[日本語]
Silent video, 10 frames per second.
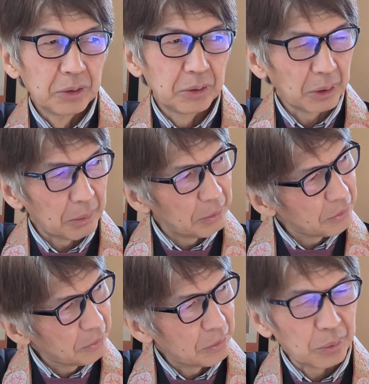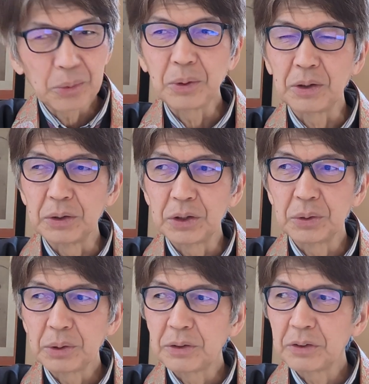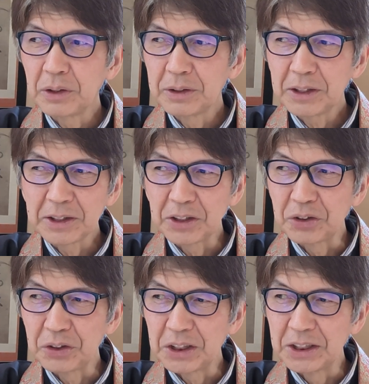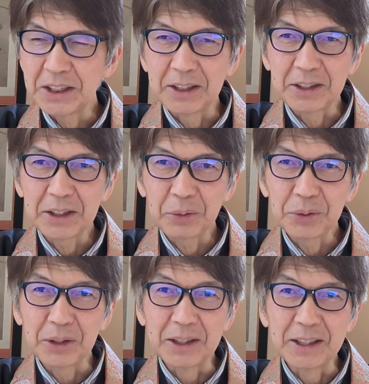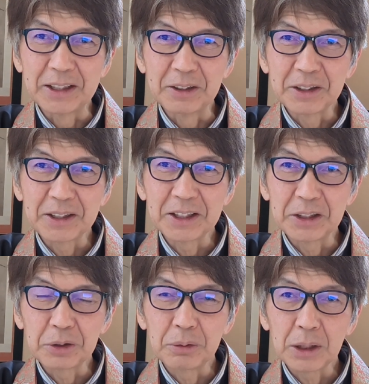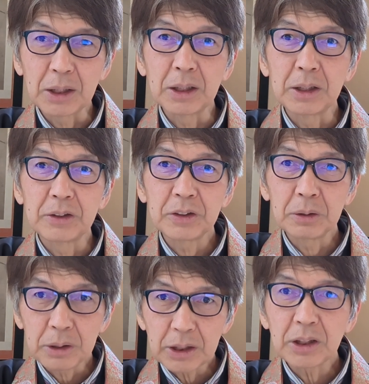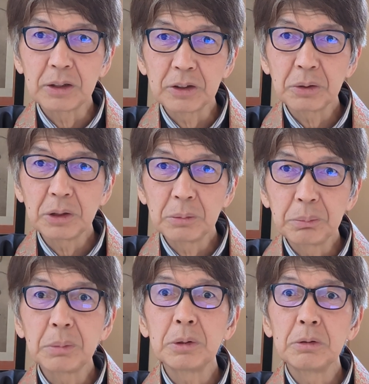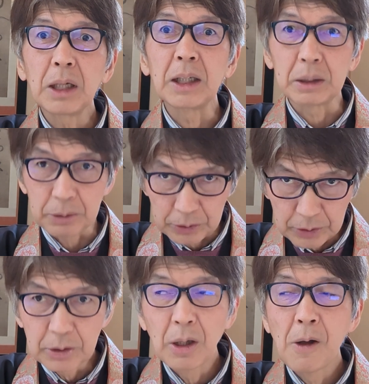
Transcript: いやもうどうなんでしょうねそれは在家出身しかやったことがないんで私はよくわからないんですけど確かにそういう部分はあります。